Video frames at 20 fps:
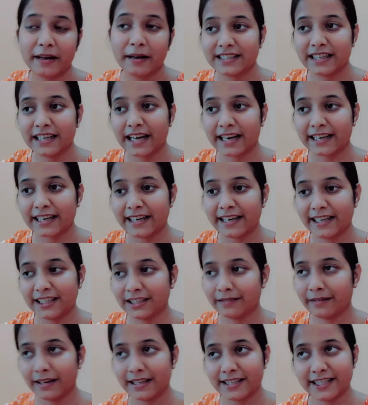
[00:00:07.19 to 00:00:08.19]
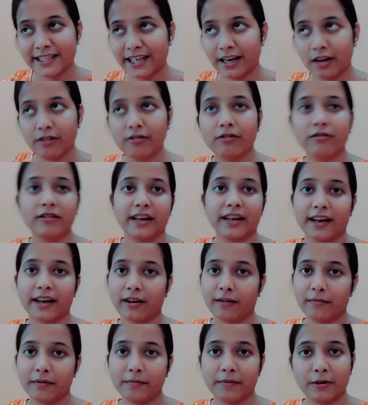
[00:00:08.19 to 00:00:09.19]
সে একটা রিক্সাওয়ালার ছেলেও হোক না
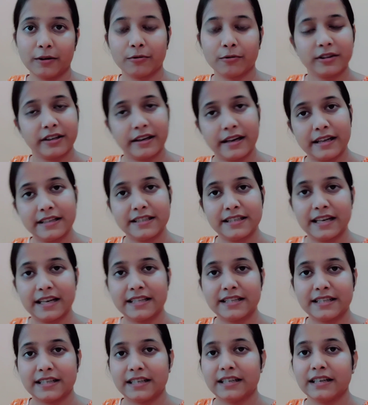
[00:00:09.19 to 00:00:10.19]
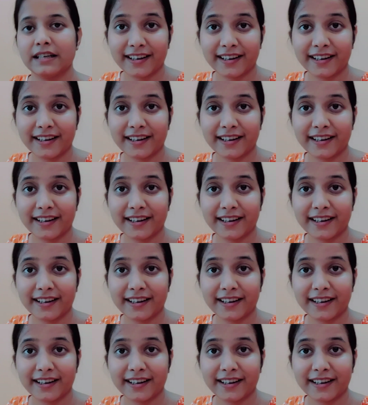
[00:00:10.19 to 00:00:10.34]
কেন আমি বিয়ে করতে রাজি আছি